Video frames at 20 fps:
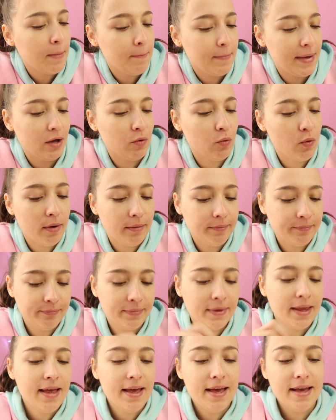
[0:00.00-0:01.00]
Pękło.
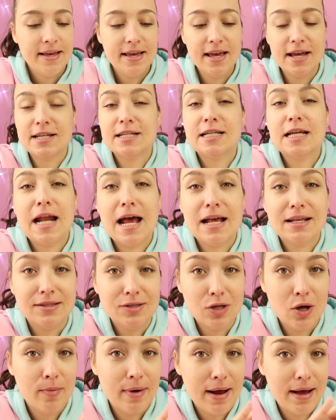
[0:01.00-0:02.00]
Jeszcze raz,
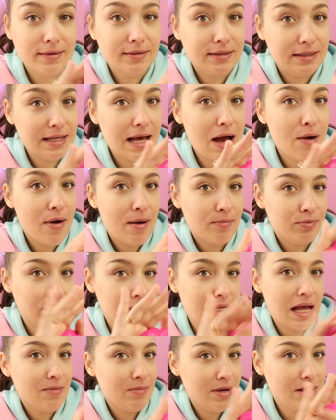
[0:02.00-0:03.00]
dobra, działa.
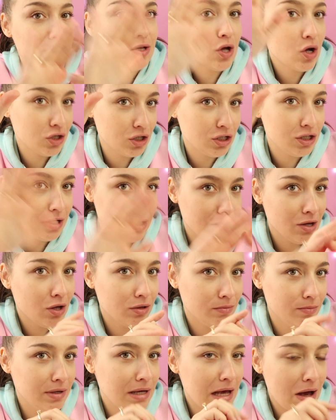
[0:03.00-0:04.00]
Przynajmniej to, że się nie
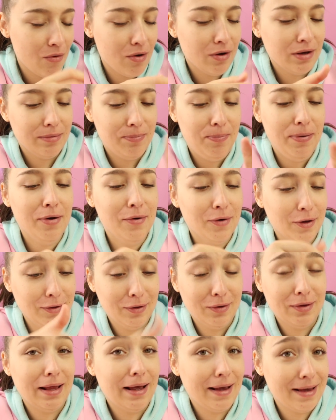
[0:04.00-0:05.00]
odbijało i było
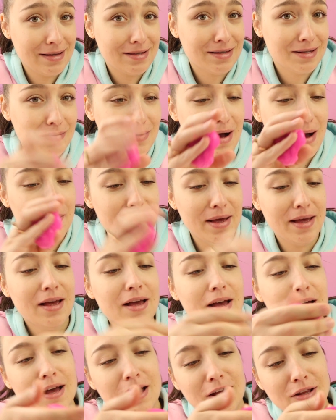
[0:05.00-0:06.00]
to takie słabe,
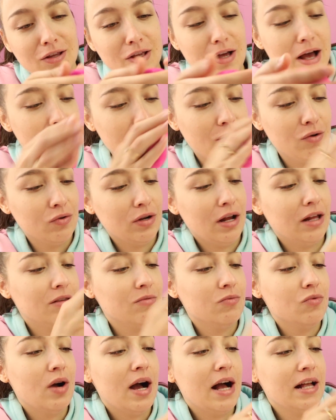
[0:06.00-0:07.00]
to akurat
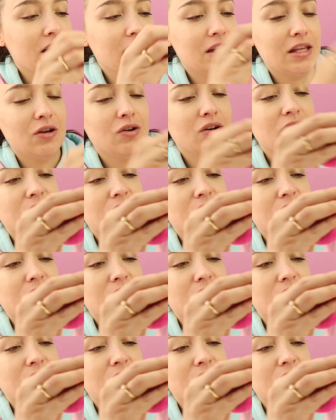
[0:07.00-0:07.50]
dmuchanie tego